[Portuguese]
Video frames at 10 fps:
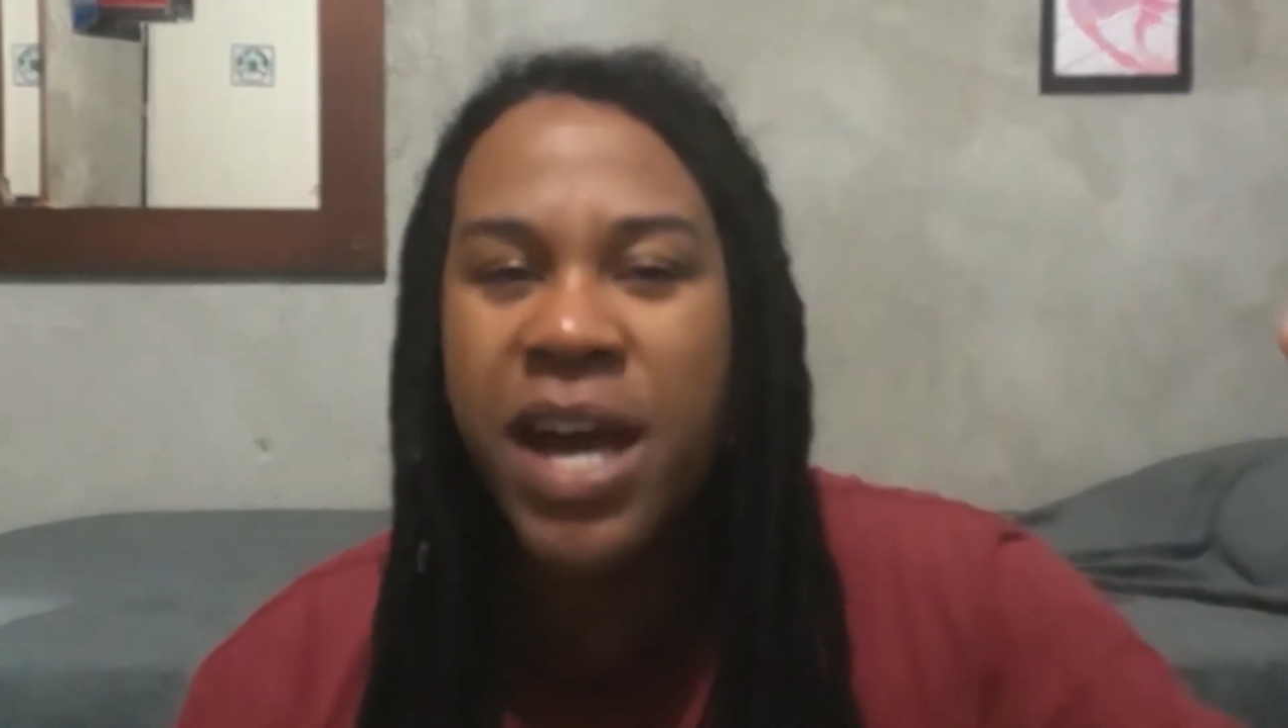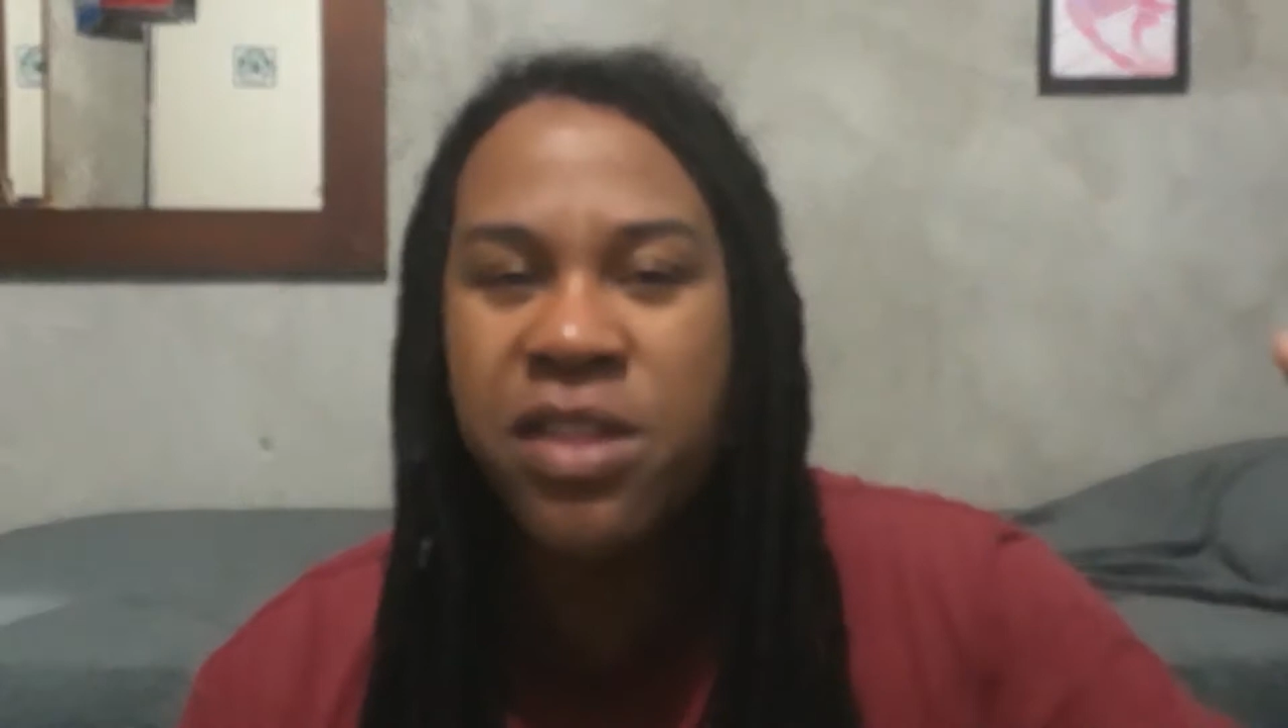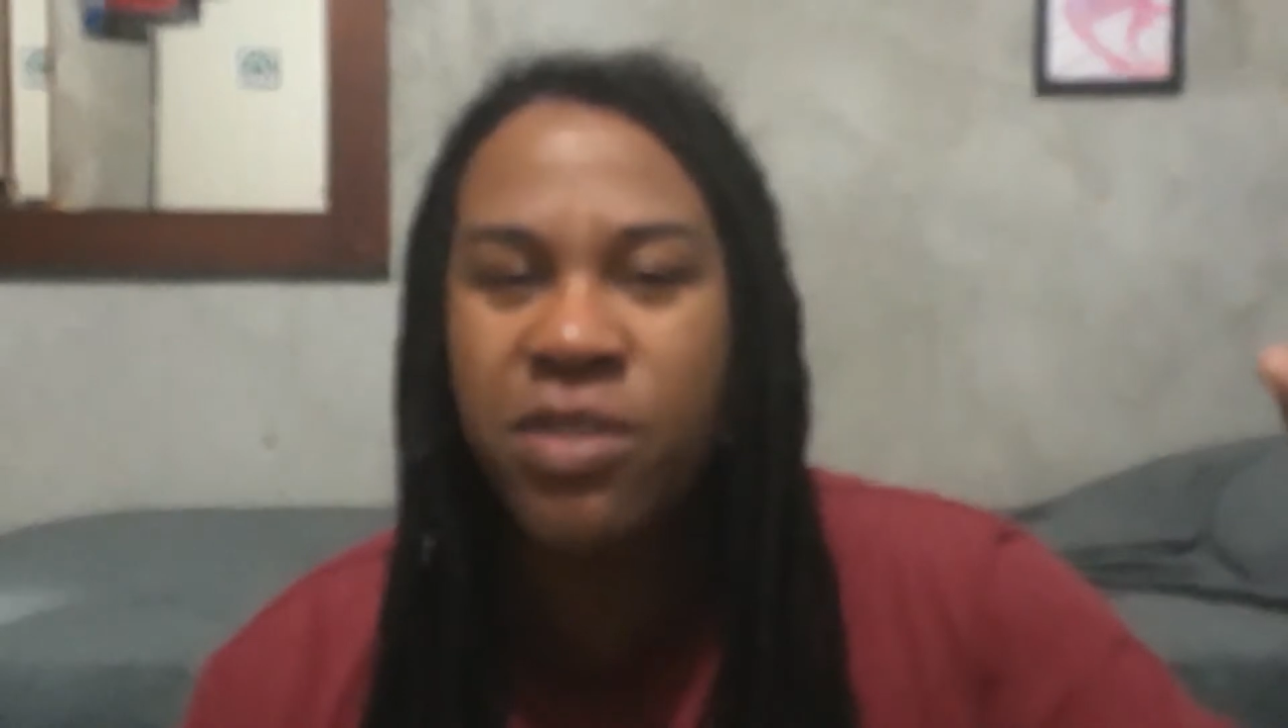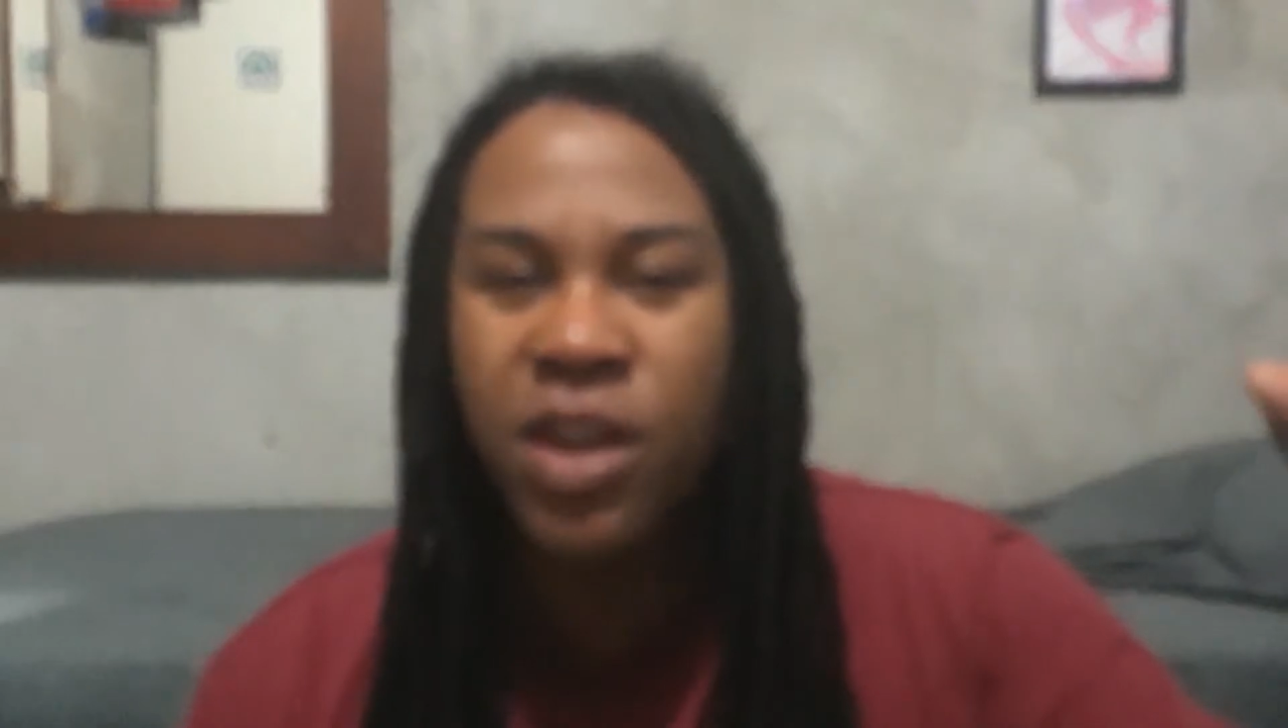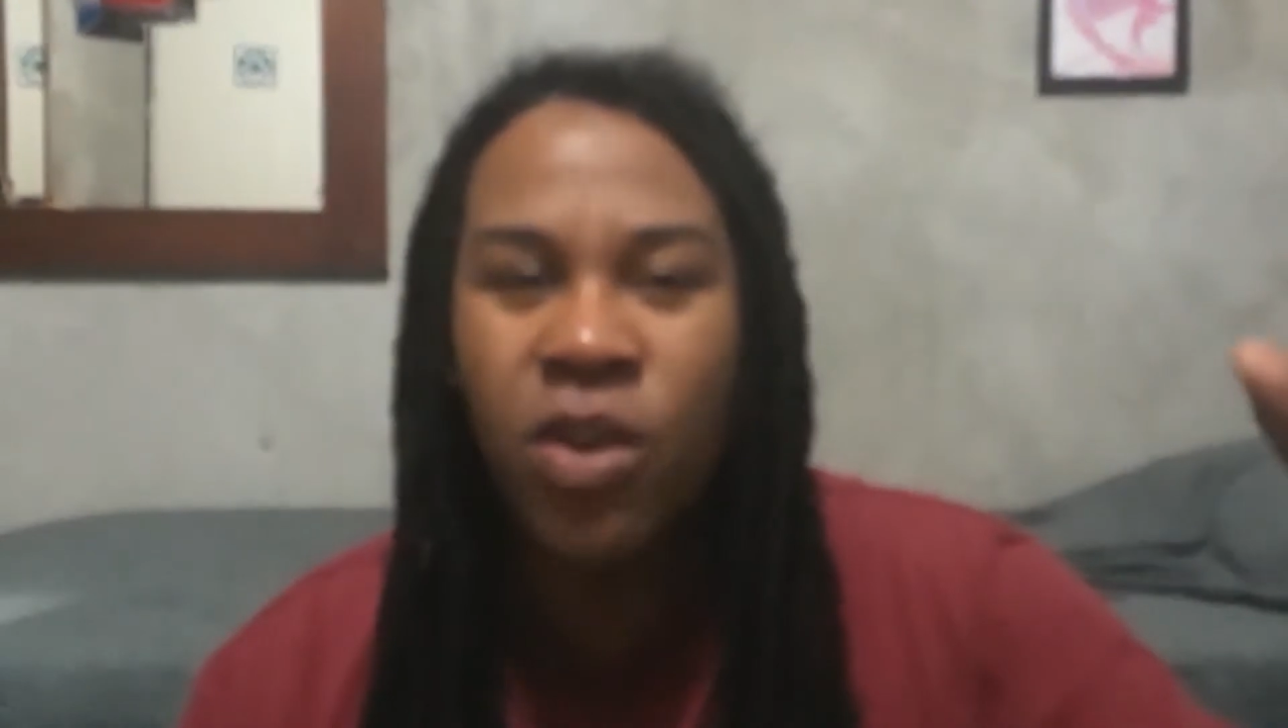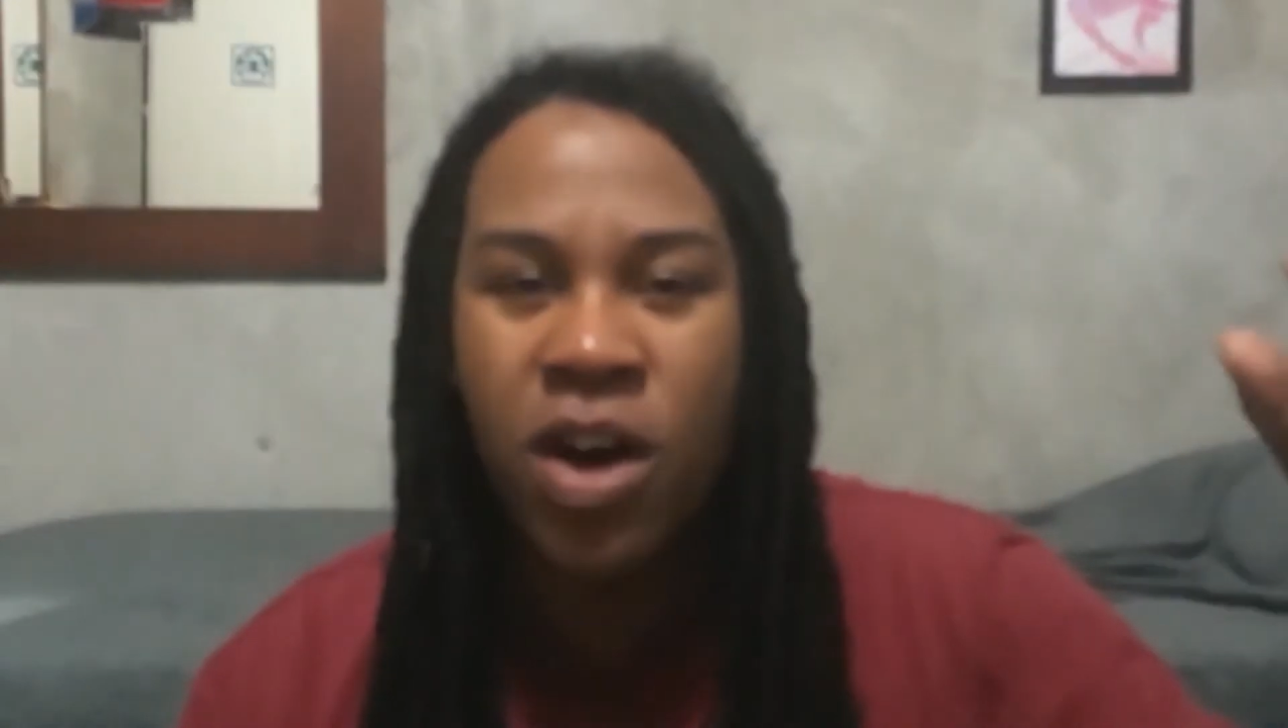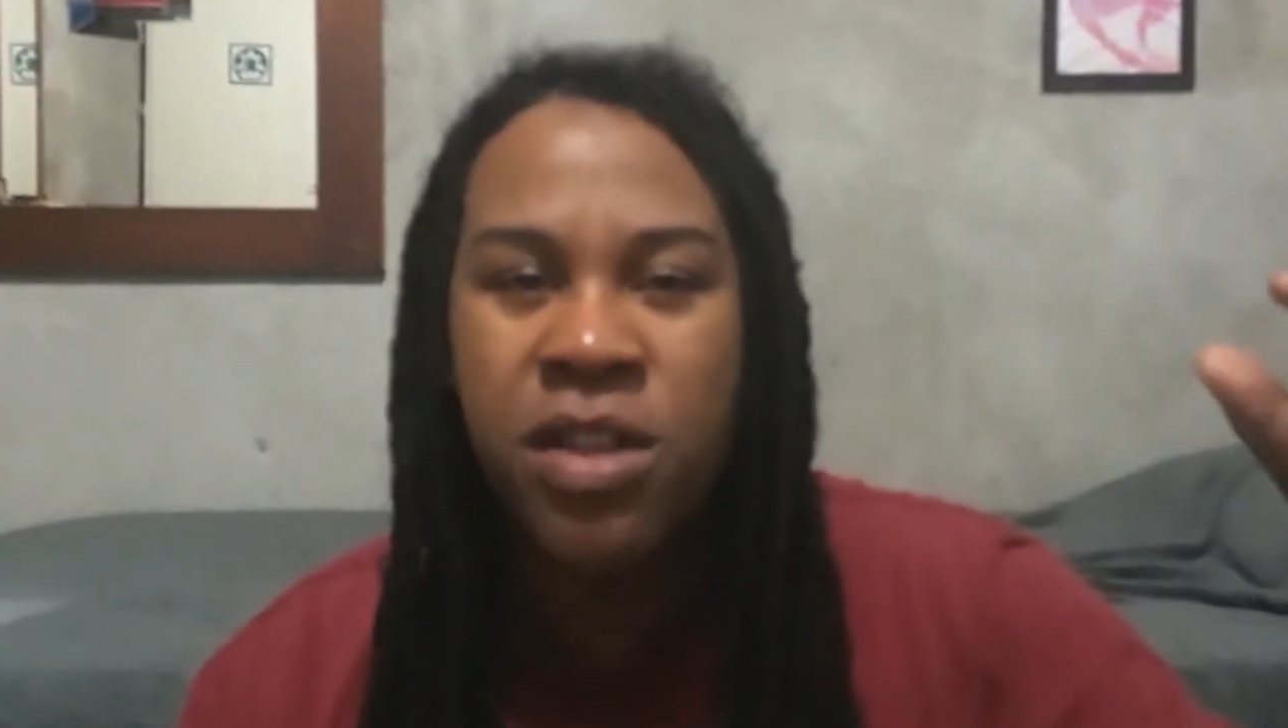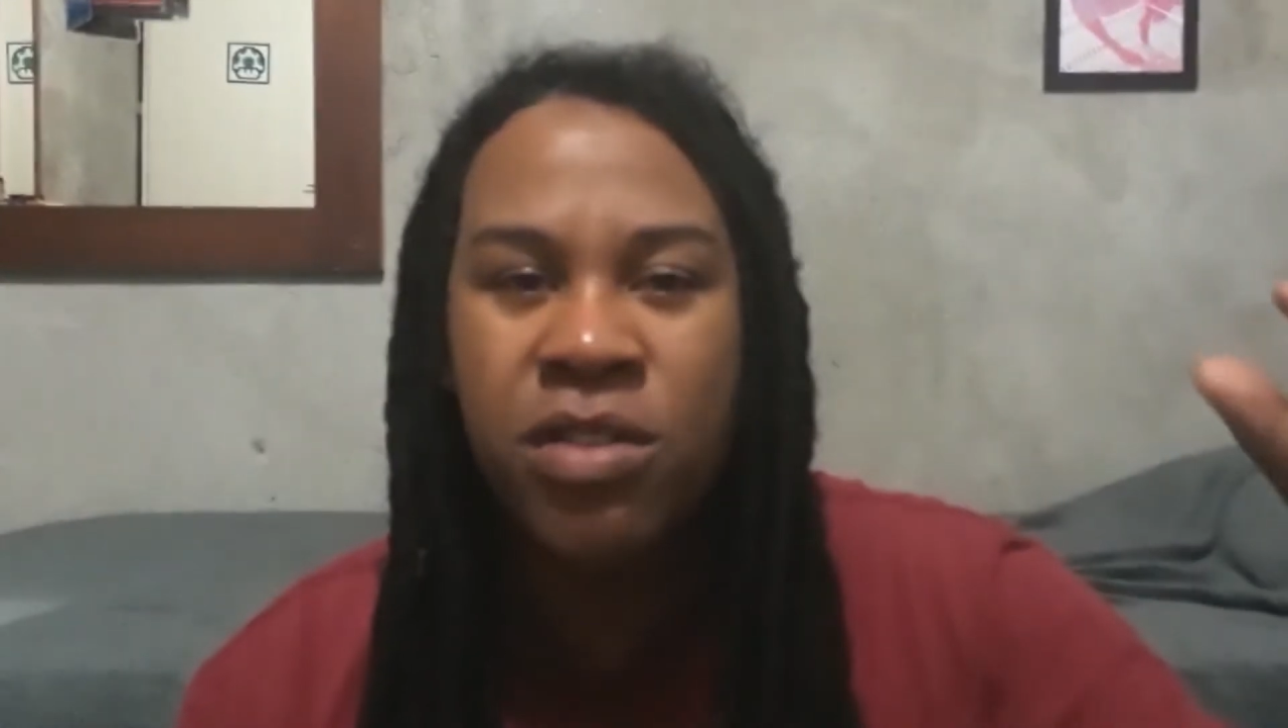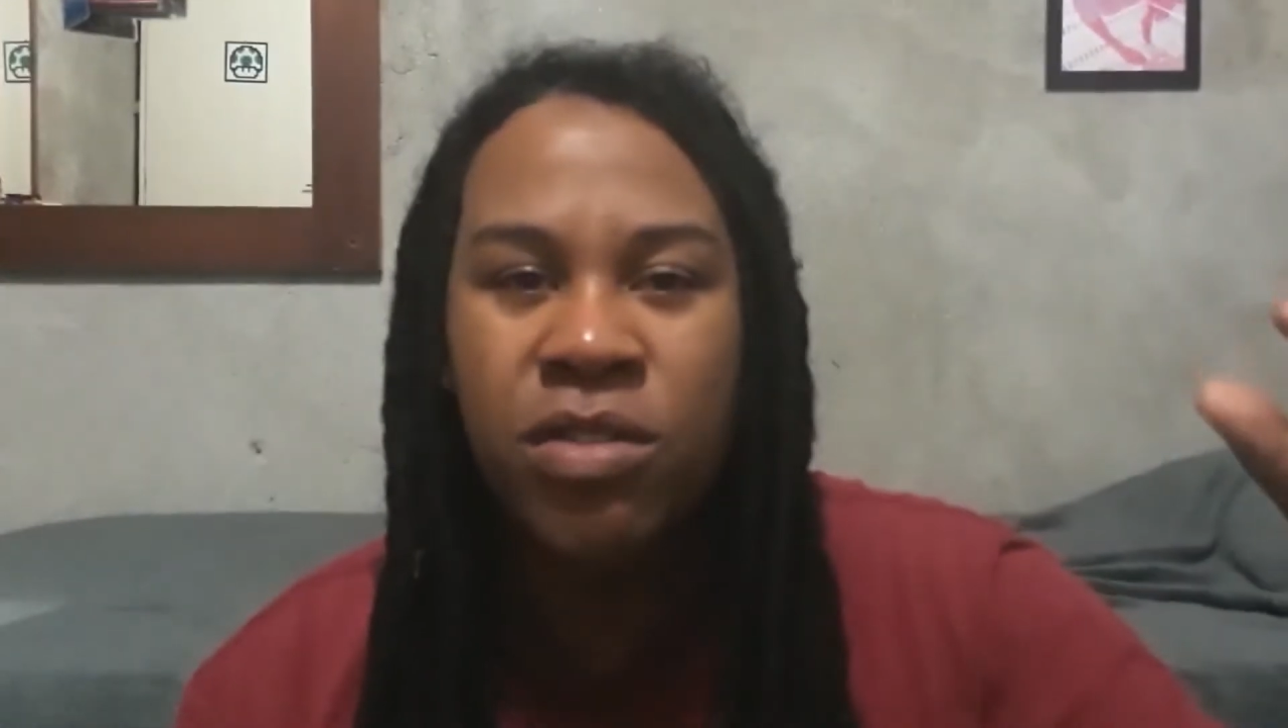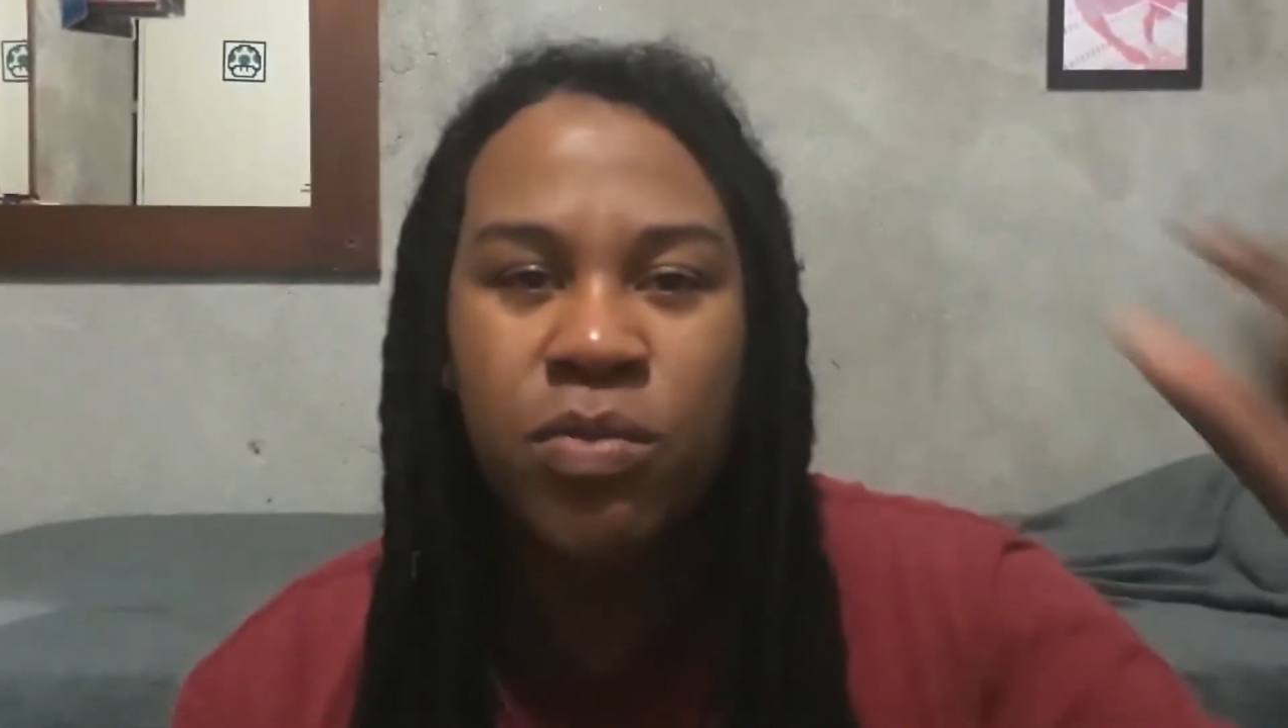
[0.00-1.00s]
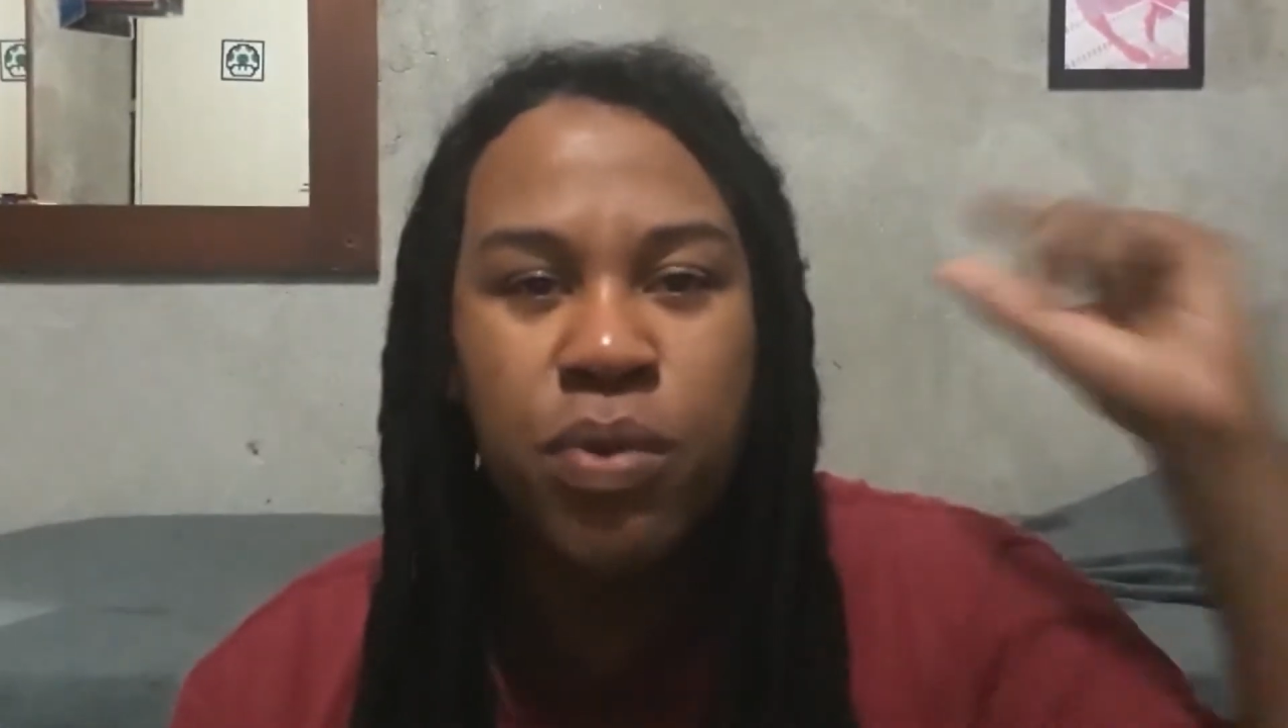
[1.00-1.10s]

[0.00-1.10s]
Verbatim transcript: reais no negócio